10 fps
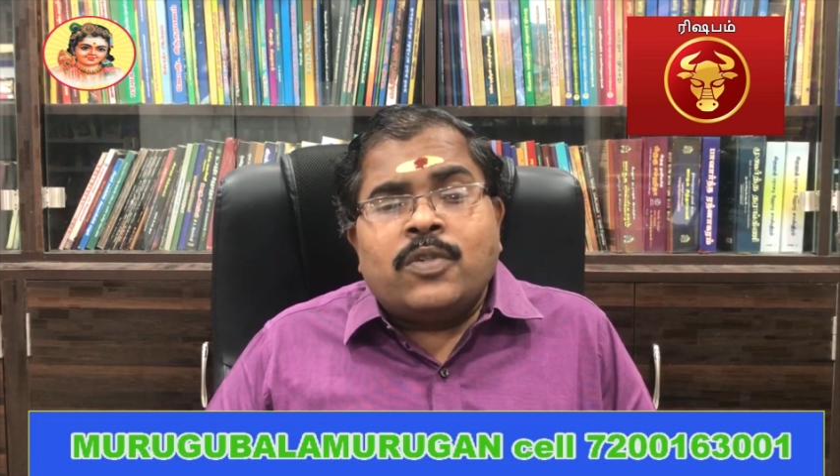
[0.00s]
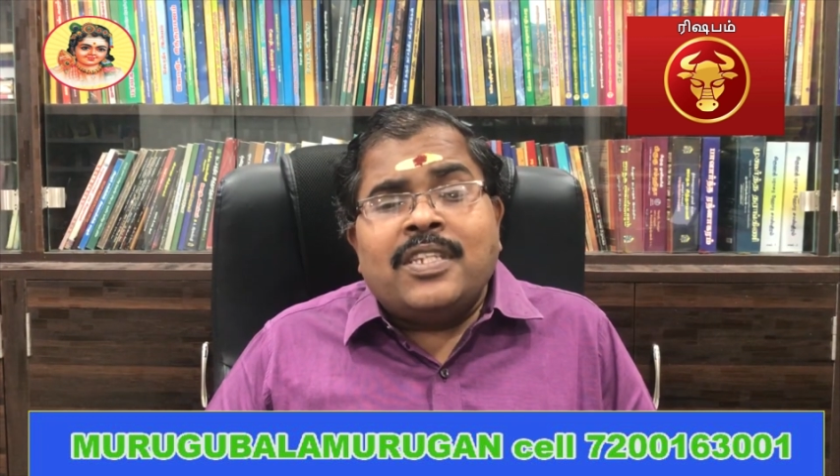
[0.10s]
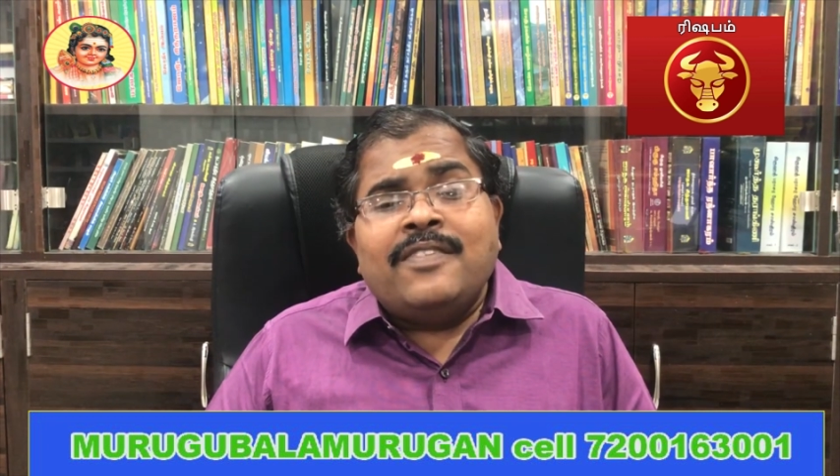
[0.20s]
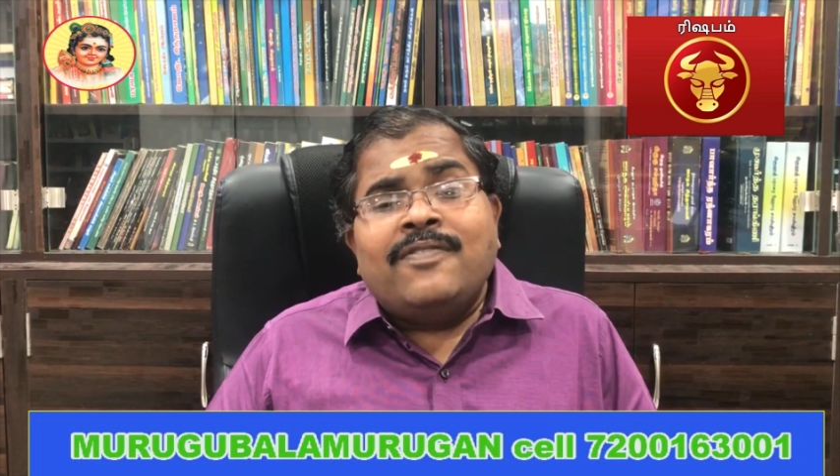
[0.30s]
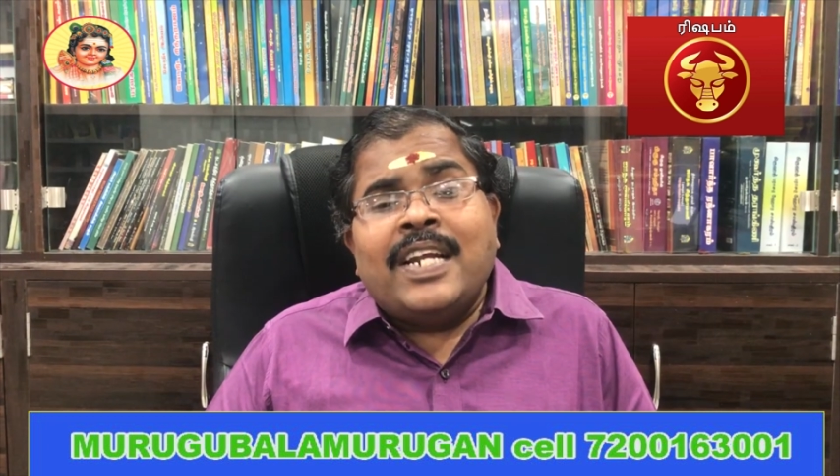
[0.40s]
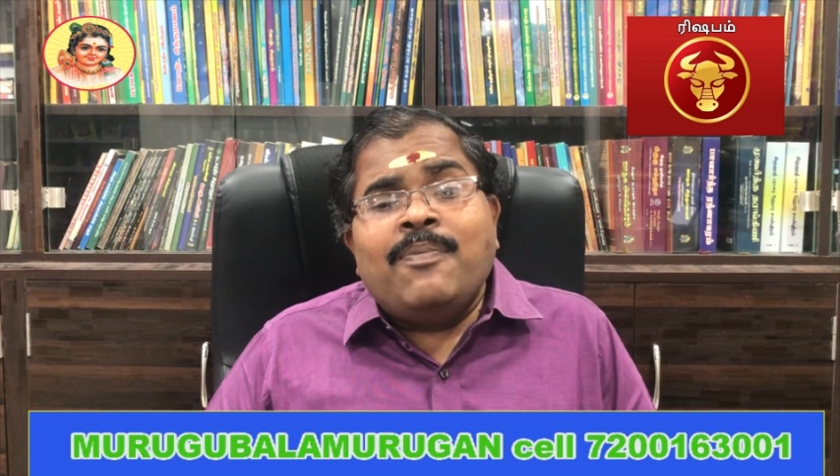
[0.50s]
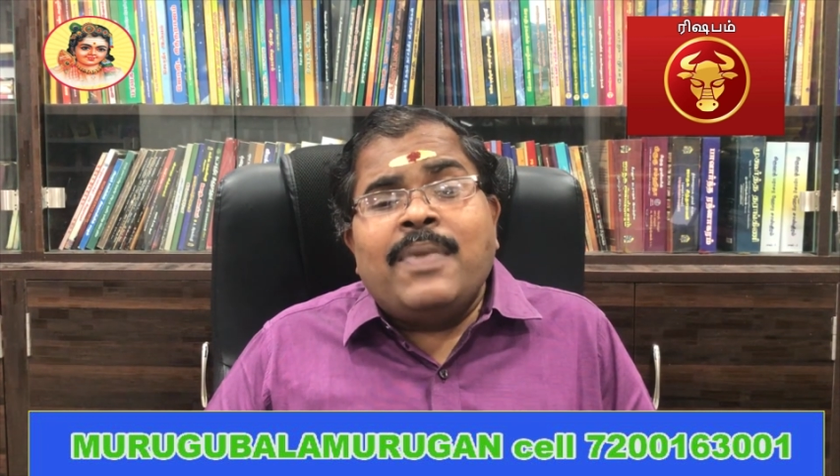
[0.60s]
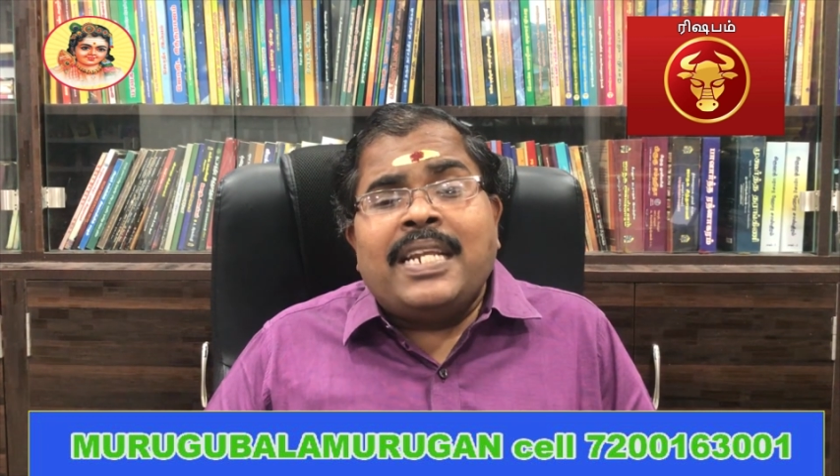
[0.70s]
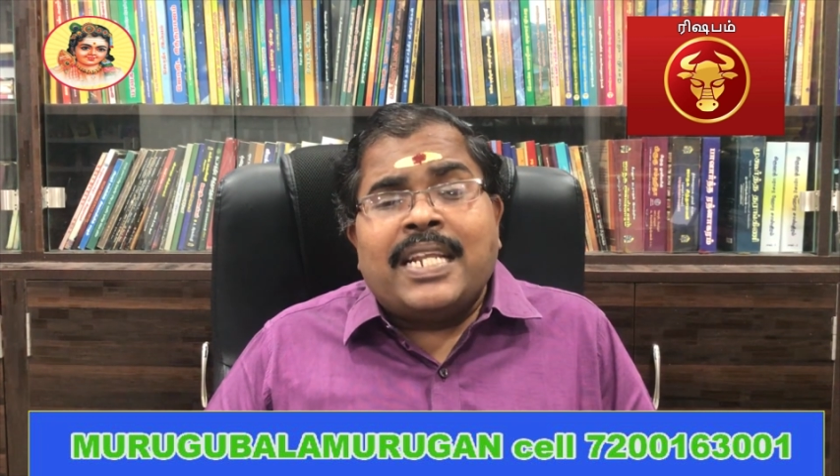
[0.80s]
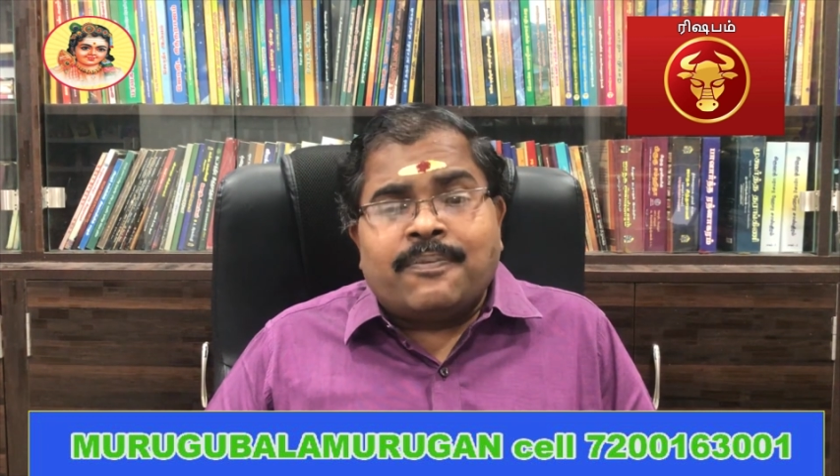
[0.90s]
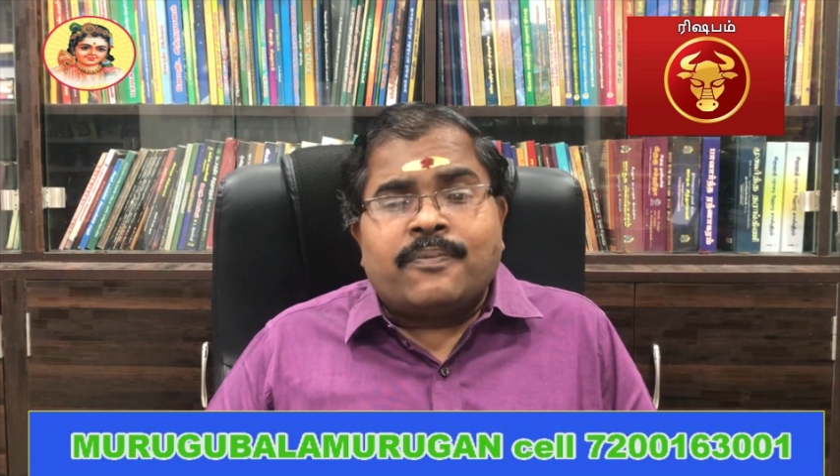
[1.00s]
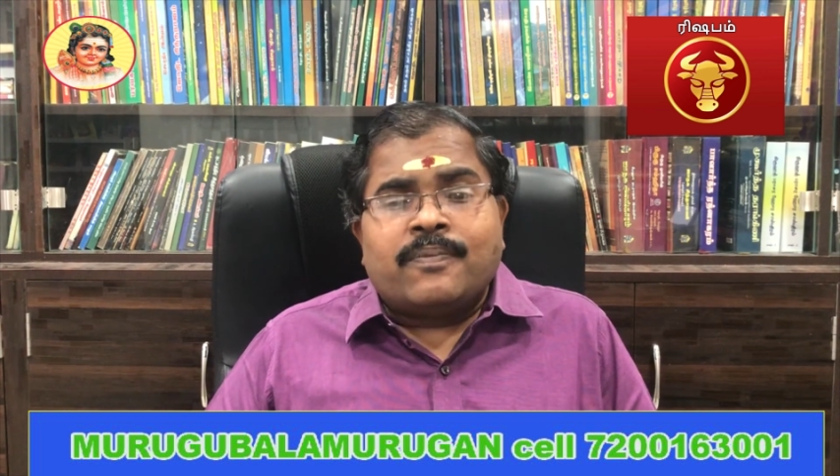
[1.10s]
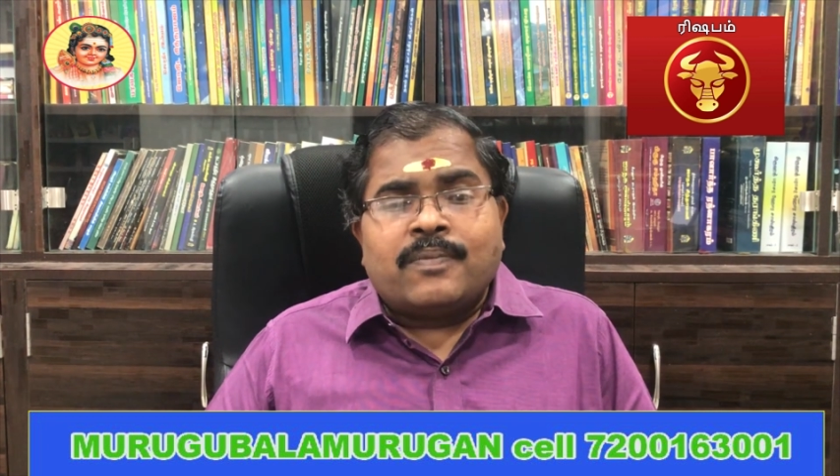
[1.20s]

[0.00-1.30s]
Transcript: பொழுது வெண்மை நிறம்